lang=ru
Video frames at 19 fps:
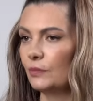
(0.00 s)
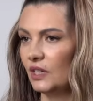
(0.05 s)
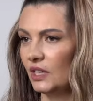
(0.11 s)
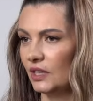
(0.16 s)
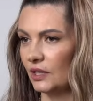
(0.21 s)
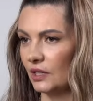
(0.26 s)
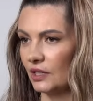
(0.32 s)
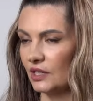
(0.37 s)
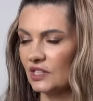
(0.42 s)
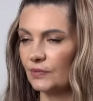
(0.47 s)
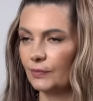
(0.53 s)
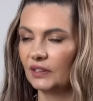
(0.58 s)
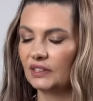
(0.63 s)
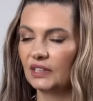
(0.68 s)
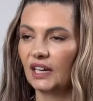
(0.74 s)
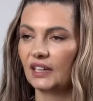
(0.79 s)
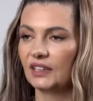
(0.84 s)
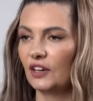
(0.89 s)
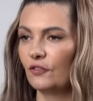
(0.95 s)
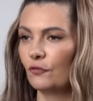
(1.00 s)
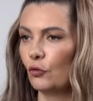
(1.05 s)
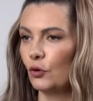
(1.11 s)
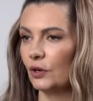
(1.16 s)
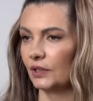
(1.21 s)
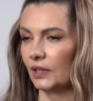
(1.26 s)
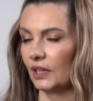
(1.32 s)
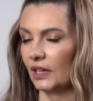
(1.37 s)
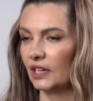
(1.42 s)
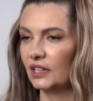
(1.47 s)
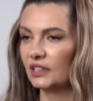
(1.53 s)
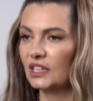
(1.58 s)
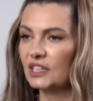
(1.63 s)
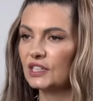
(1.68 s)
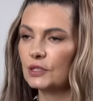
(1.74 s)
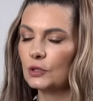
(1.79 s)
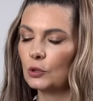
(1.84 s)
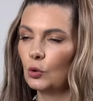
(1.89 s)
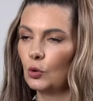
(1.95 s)
менее, несмотря на войны,
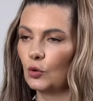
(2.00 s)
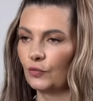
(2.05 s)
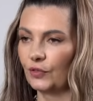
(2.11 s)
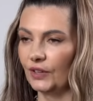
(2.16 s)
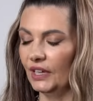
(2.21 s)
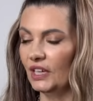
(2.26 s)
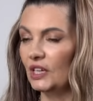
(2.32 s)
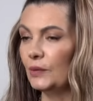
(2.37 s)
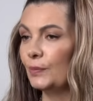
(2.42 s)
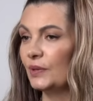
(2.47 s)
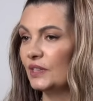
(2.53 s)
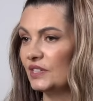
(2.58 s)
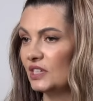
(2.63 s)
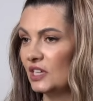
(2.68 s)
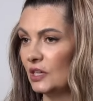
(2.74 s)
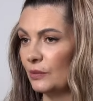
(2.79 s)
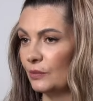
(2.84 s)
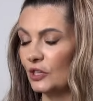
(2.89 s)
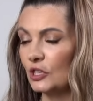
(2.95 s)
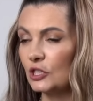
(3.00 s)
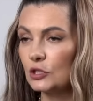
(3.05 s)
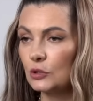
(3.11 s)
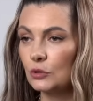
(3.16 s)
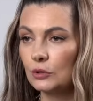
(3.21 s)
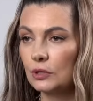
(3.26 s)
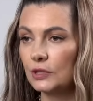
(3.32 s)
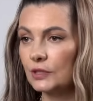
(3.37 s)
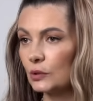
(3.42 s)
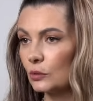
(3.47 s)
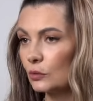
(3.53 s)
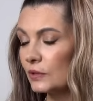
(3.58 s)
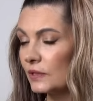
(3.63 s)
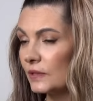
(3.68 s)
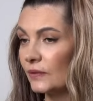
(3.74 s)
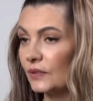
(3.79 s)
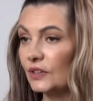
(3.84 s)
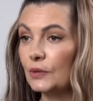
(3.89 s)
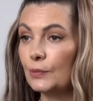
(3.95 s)
катастрофы, эпидемии, история
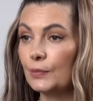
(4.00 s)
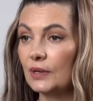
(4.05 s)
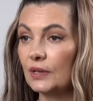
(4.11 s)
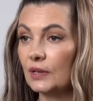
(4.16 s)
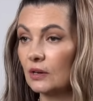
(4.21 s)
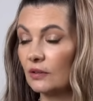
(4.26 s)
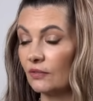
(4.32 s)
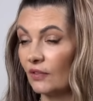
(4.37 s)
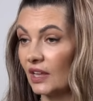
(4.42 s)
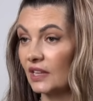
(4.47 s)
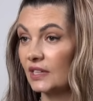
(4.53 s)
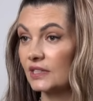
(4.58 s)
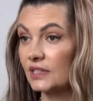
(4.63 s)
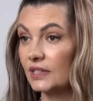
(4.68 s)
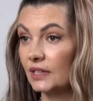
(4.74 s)
искусства не прерывалась